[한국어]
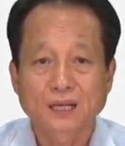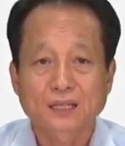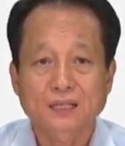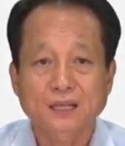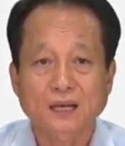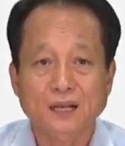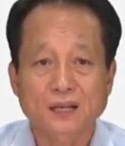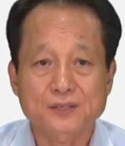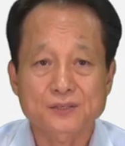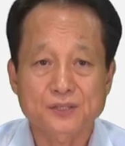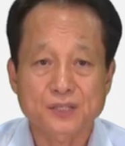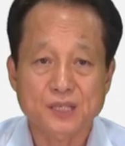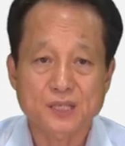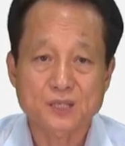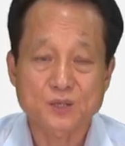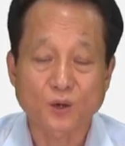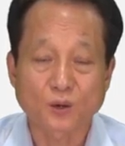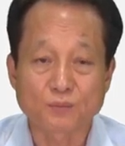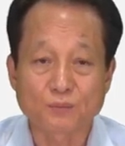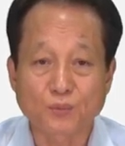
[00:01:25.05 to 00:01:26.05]
따라서 이
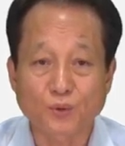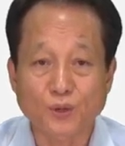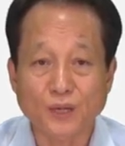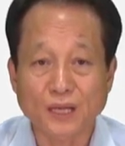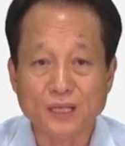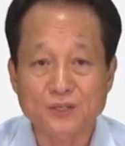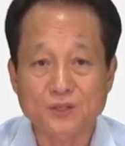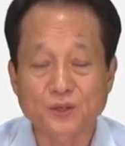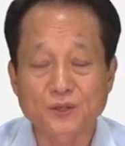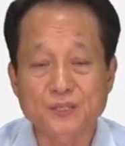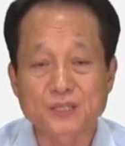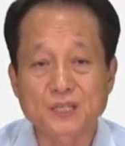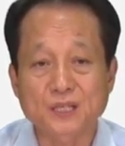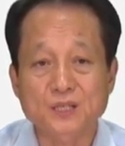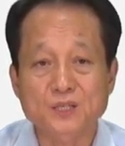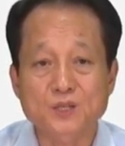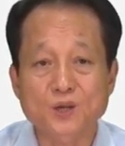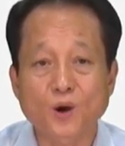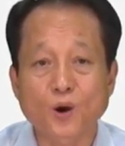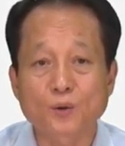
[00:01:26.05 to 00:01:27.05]
전보나
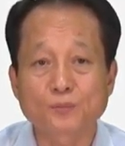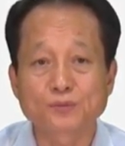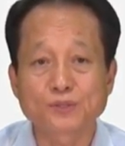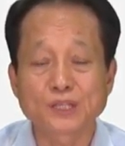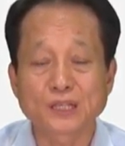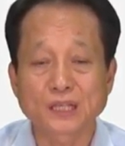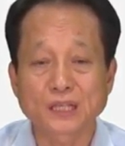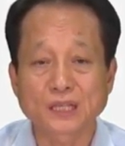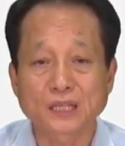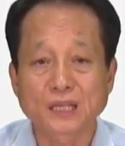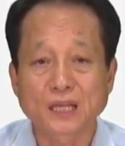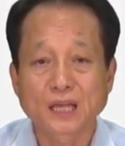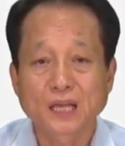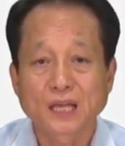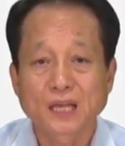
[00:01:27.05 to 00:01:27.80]
전직 처분이